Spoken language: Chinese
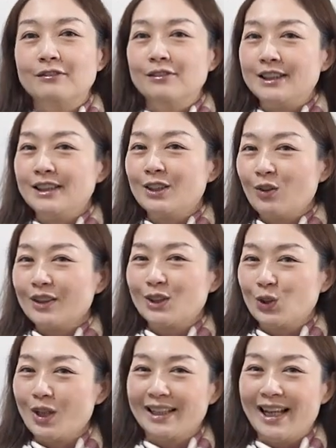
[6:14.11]
夫妻宫的
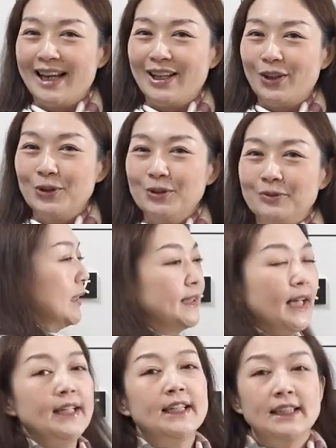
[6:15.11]
状态哦，
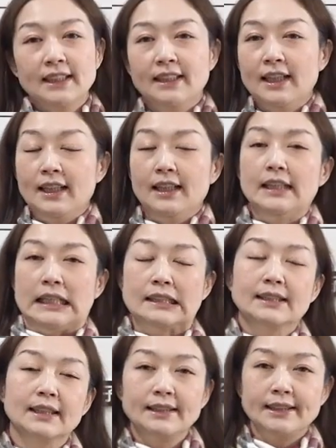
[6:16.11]
下一颗廉
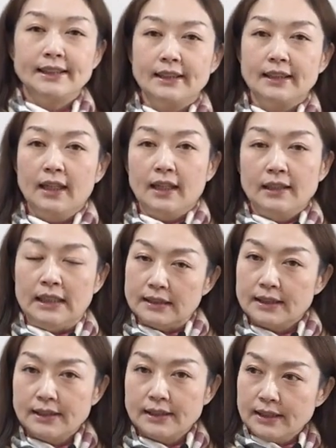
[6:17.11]
贞星，
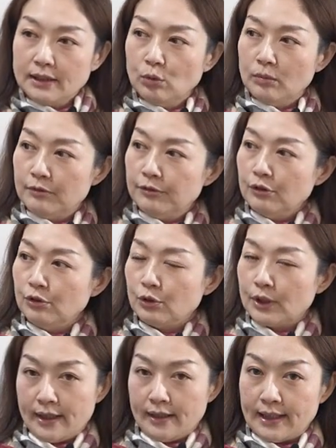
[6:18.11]
廉贞星我们赋
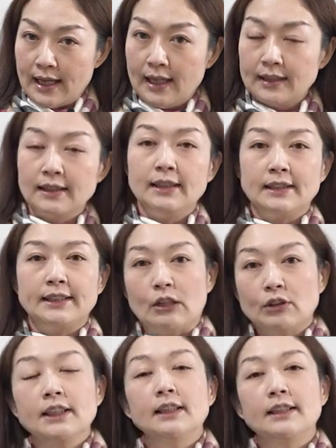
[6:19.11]
给他的一个
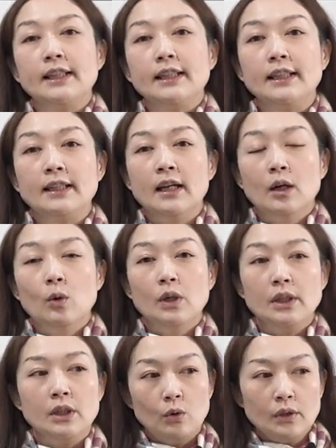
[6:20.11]
角色定义，
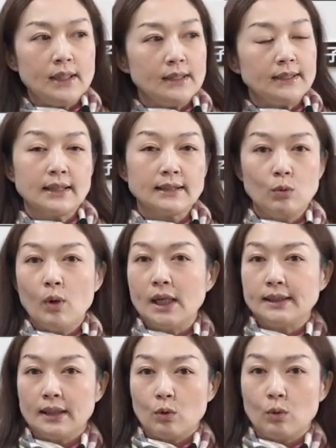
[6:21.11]
会有一点像是
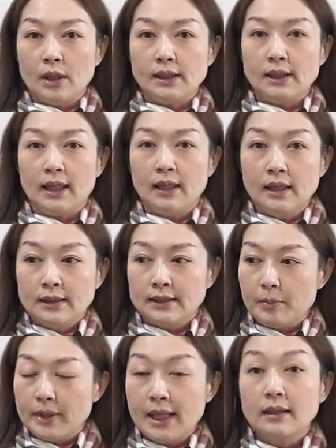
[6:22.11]
外交官一样。
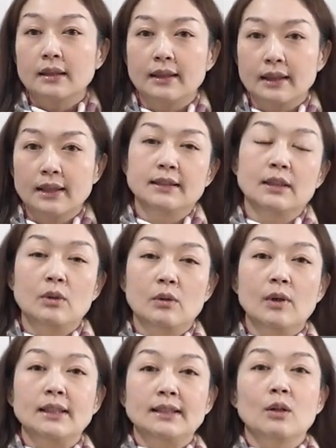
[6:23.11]
怎么样的人可以成为
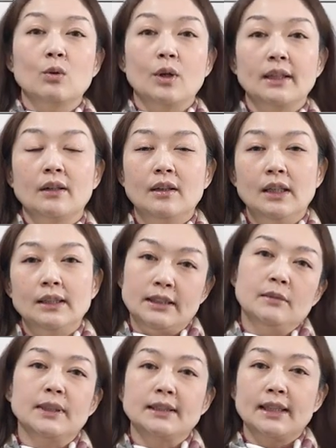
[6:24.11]
外交官哦？
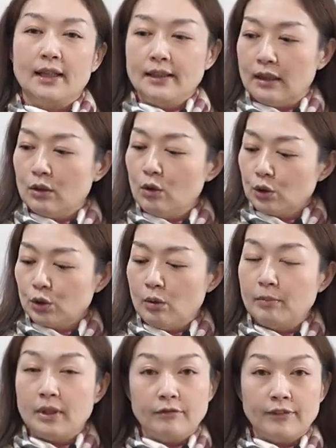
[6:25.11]
基本上要够
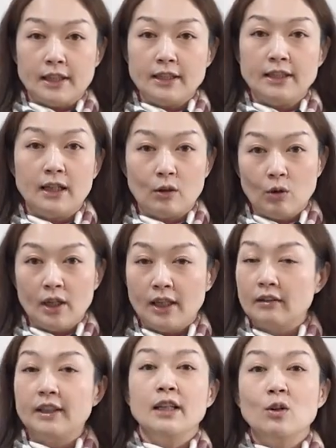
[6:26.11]
聪明，反应要快，
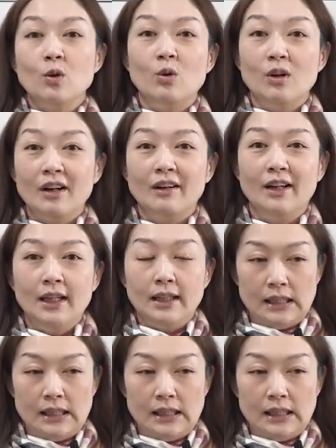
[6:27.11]
要灵活哦。